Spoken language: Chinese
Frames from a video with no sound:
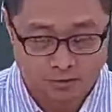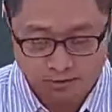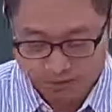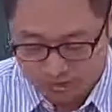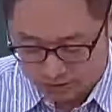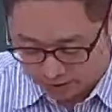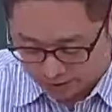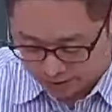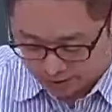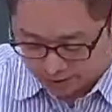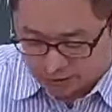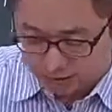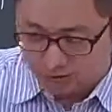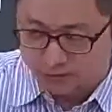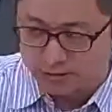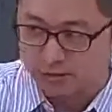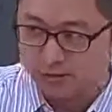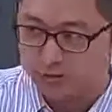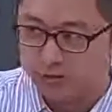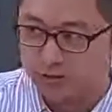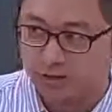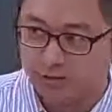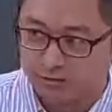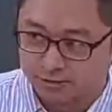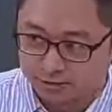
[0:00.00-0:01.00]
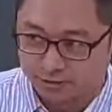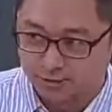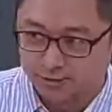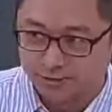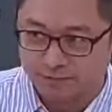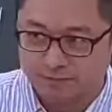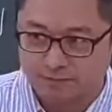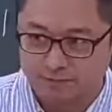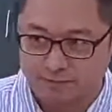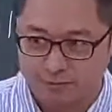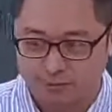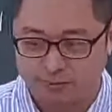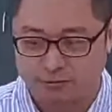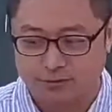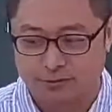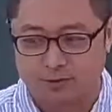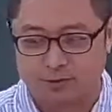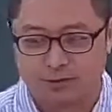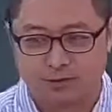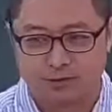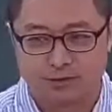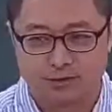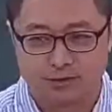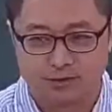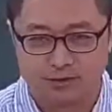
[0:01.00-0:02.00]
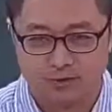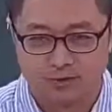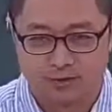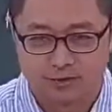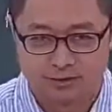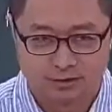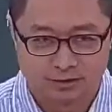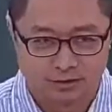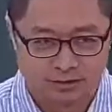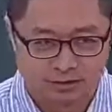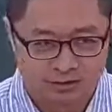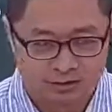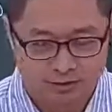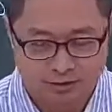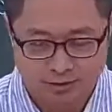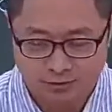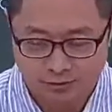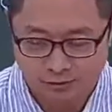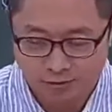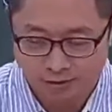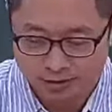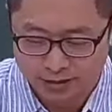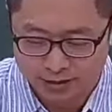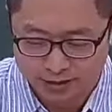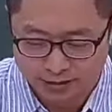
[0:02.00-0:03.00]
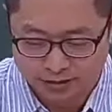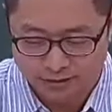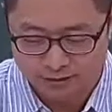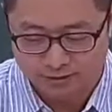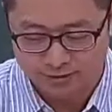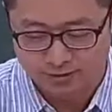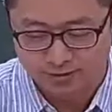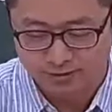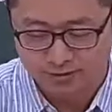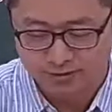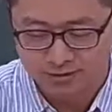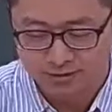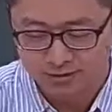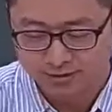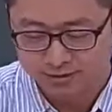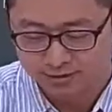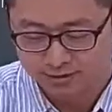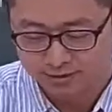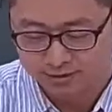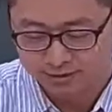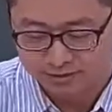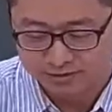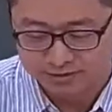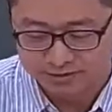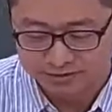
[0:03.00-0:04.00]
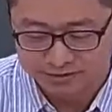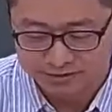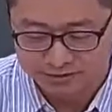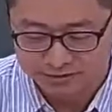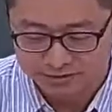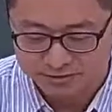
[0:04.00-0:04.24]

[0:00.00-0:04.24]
哦，下次要记得要带薄的这个衬衫外套来啊。